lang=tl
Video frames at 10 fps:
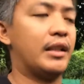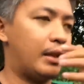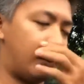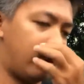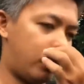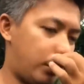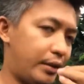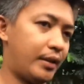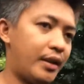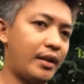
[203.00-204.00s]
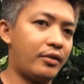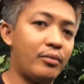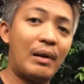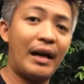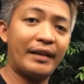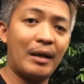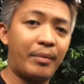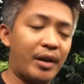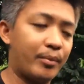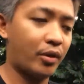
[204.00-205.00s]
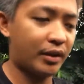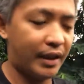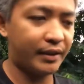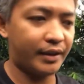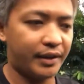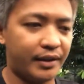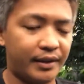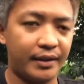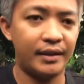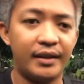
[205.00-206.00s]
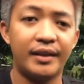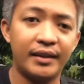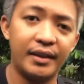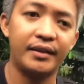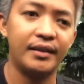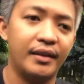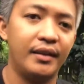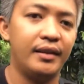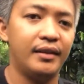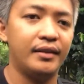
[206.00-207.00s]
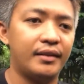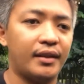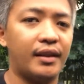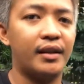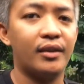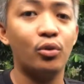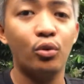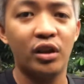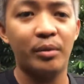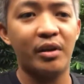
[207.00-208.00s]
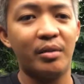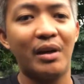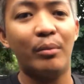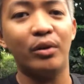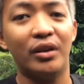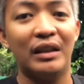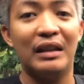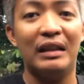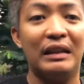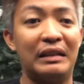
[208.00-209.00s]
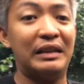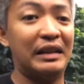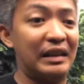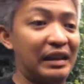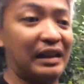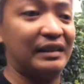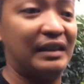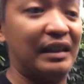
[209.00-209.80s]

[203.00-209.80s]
ng ano na kung bakit napaka-importante ng kalinisan sa kulungan ng mga baboy. Nag-relax sila